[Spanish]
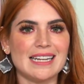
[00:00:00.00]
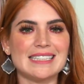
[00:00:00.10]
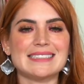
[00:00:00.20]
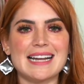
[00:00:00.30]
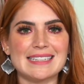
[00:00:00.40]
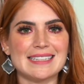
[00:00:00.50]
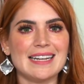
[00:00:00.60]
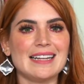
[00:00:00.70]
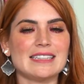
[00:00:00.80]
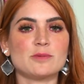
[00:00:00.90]
se hace
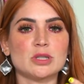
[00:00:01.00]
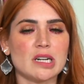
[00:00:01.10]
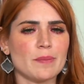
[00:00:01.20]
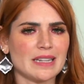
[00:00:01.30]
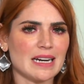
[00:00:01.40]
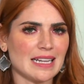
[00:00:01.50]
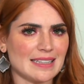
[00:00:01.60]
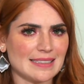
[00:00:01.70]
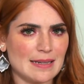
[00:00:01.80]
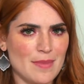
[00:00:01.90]
después de repetirla
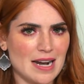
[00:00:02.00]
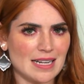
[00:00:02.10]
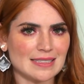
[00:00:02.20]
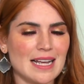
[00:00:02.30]
tres semanas.